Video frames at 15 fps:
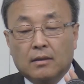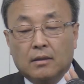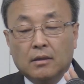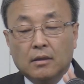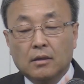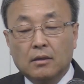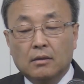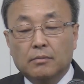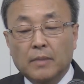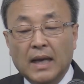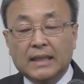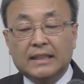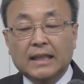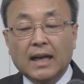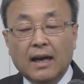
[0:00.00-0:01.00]
그
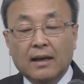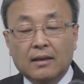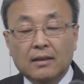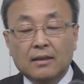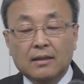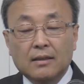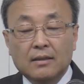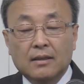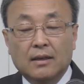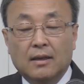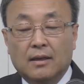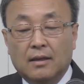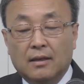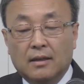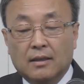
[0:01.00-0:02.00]
메시아를
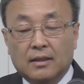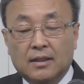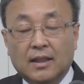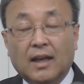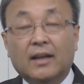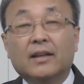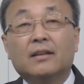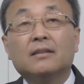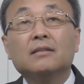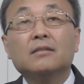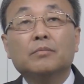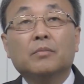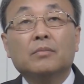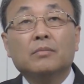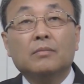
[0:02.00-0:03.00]
기다리는
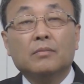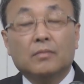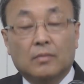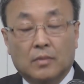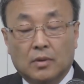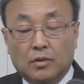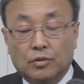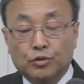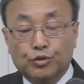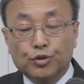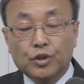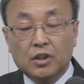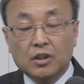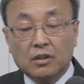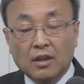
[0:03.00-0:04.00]
그
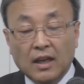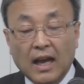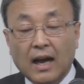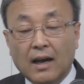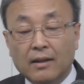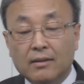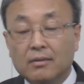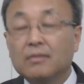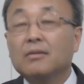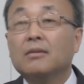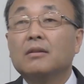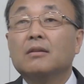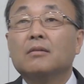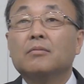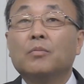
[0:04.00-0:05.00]
주이시들을 향한
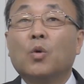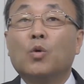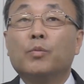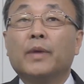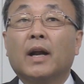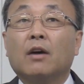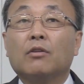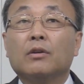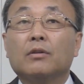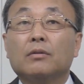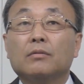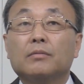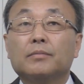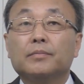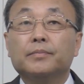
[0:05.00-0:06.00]
복음이라고요.
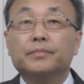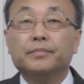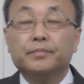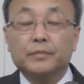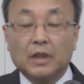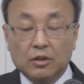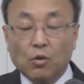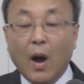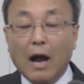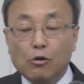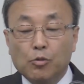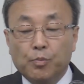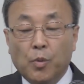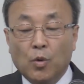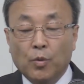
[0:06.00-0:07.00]
그래서
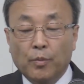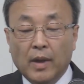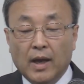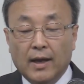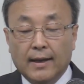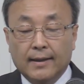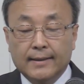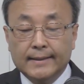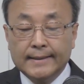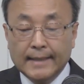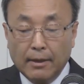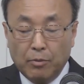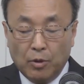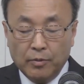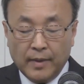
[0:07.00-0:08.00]
왕국 복음이야.
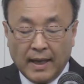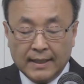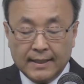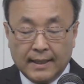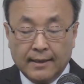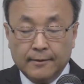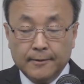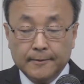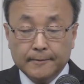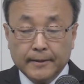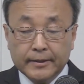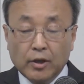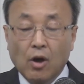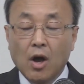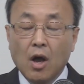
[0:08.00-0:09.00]
은혜 복음이 아니라요.
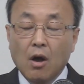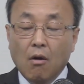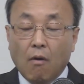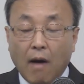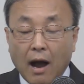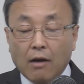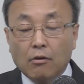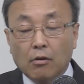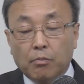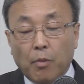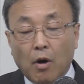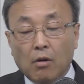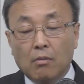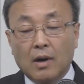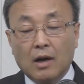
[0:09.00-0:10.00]
그래서 왕국
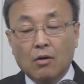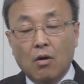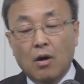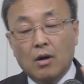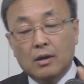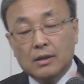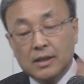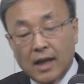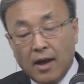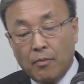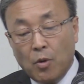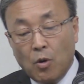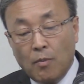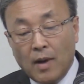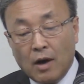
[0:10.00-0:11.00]
복음하고 은혜
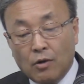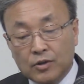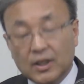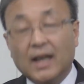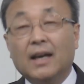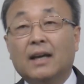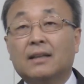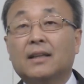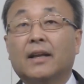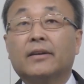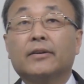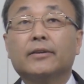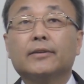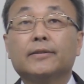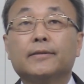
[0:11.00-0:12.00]
복음하고 차이가 있다는
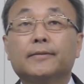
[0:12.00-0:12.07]
거예요.